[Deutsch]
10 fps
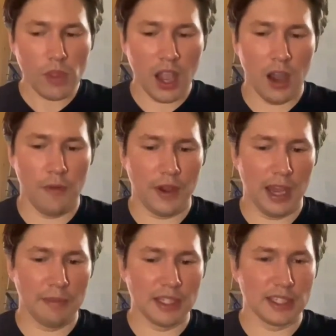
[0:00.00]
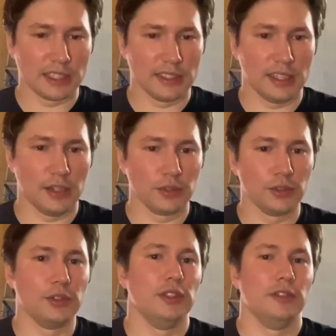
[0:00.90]
auf einmal sagt das
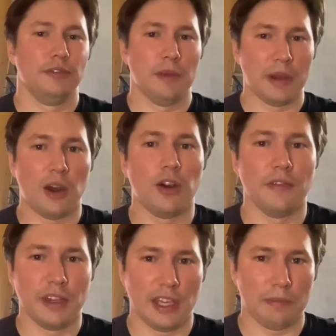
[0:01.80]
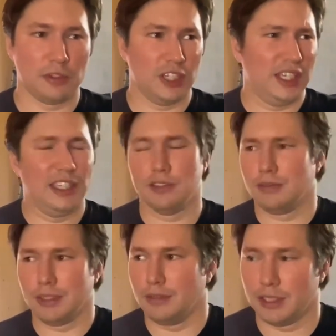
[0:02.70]
Auto, Verbraucher werden abgestellt. Ich so,
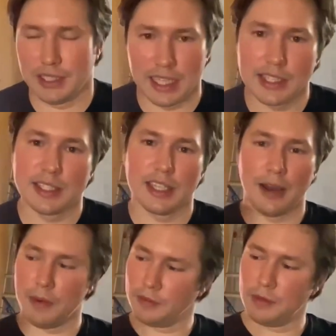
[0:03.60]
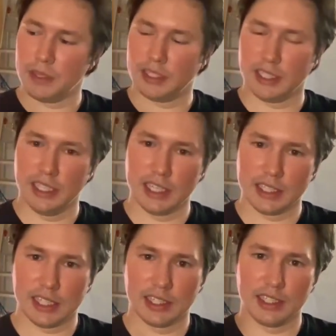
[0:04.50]
was jetzt? Hab auf der
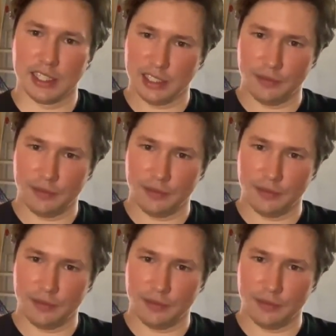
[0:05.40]
Batterieanzeige, der hat ja